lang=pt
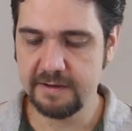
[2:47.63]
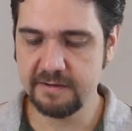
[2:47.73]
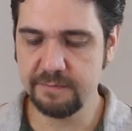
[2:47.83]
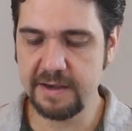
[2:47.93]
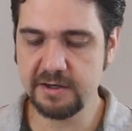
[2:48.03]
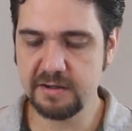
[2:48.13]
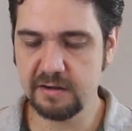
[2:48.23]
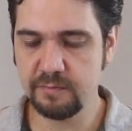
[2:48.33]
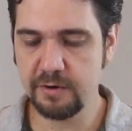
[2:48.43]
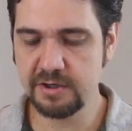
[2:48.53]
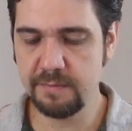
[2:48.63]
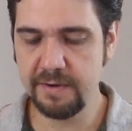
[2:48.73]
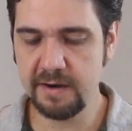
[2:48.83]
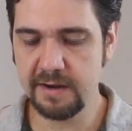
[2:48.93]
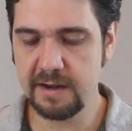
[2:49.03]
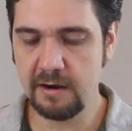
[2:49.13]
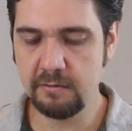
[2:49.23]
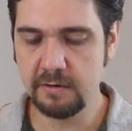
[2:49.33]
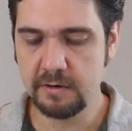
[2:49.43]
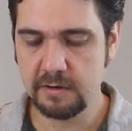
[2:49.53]
Esse bag de transporte é bem
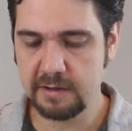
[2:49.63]
legal.